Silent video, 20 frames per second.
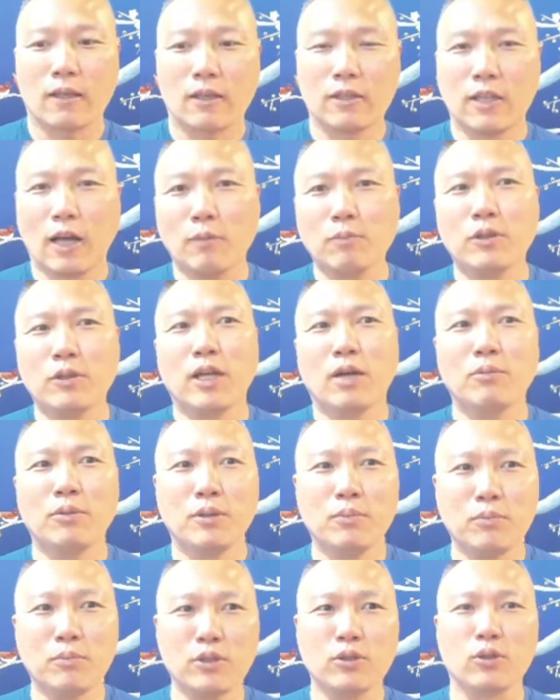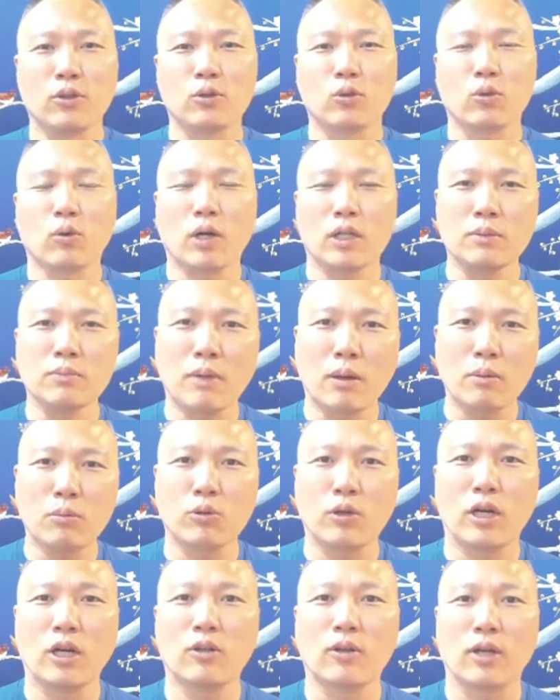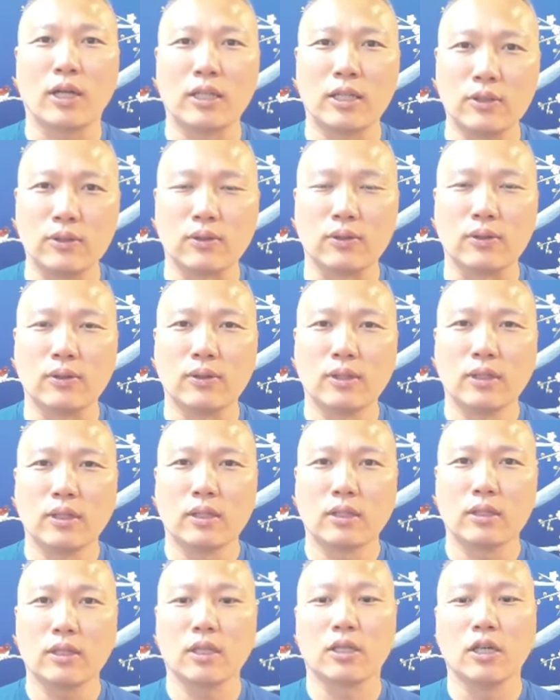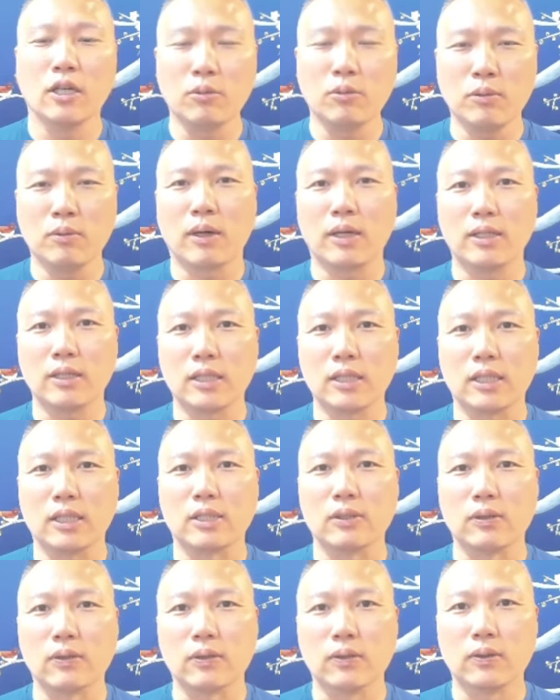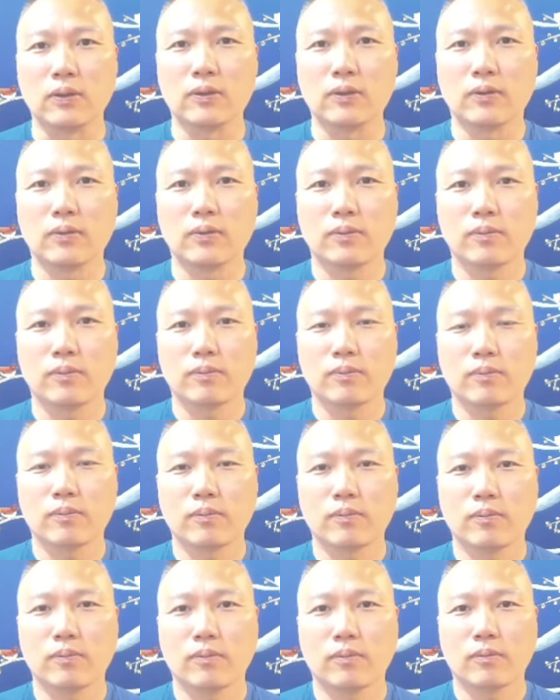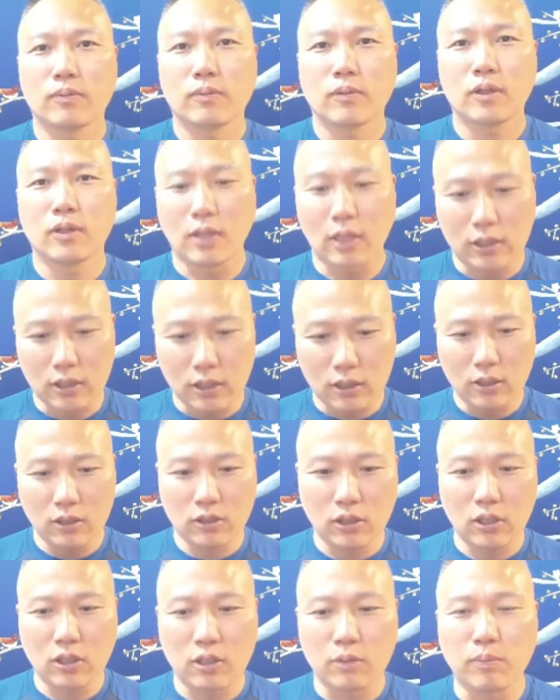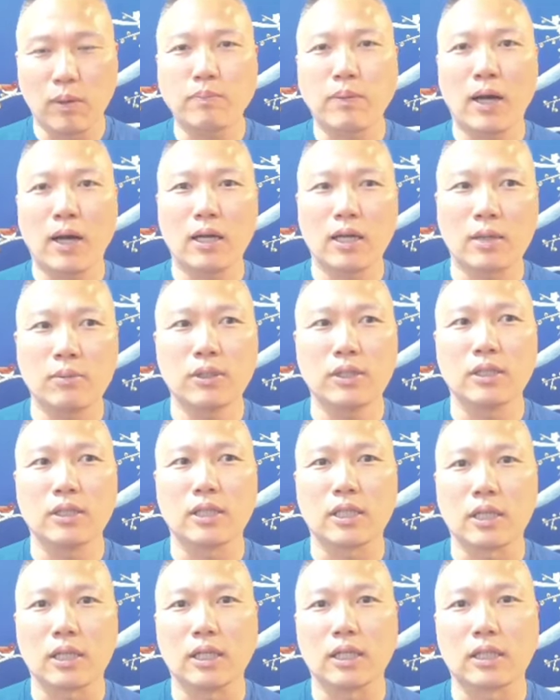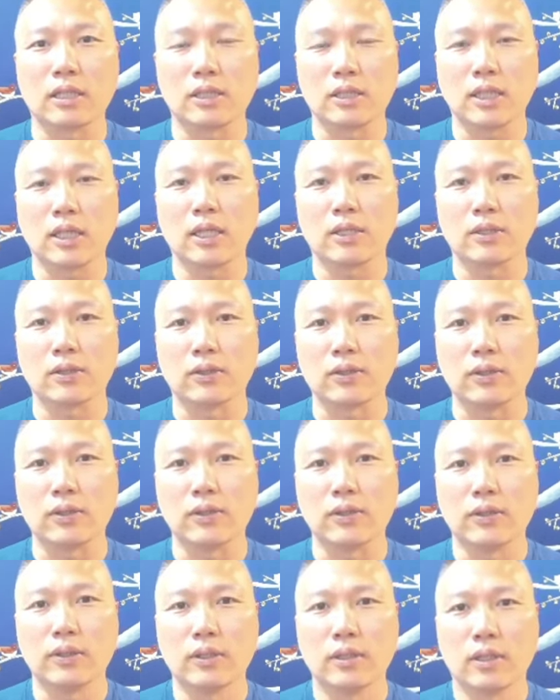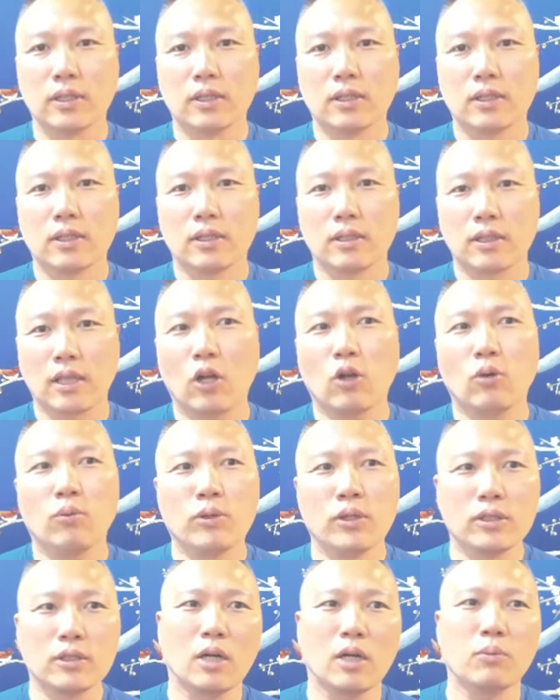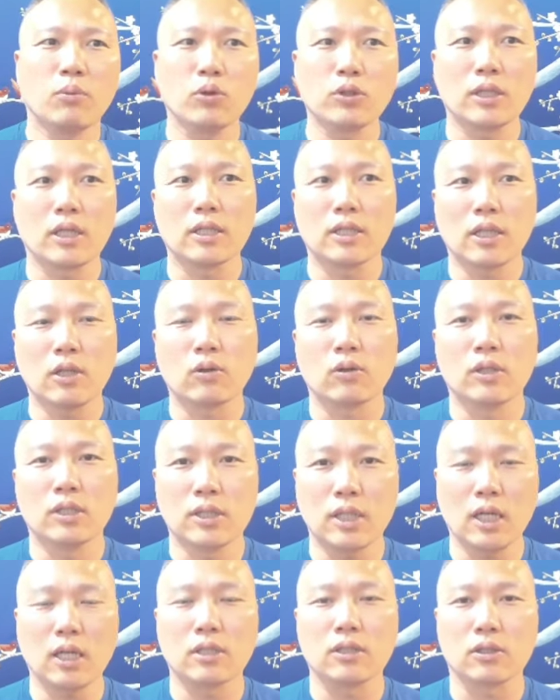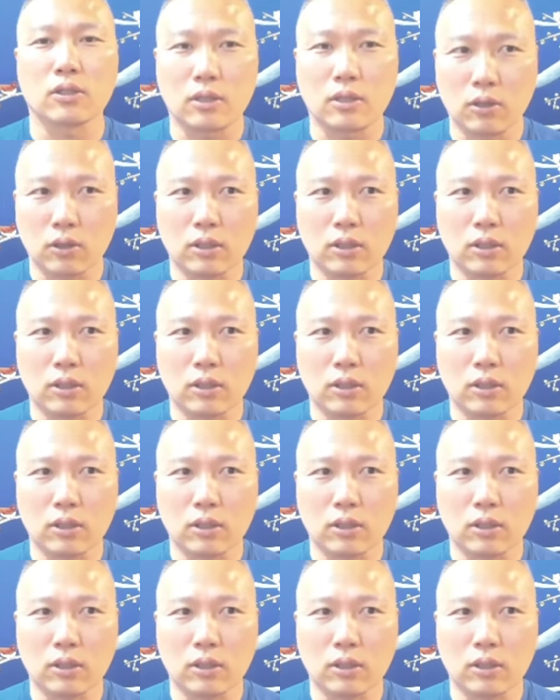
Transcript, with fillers: 남들이 하면 힘들죠. 똑같은 방법을 하려도 안 되죠. 근데 경험이 많으니까요. 그 개체 특성을 금방 파악해버리니까 그 자리에서 따로 뭐 영상을 보지 않더라도 그 자리에서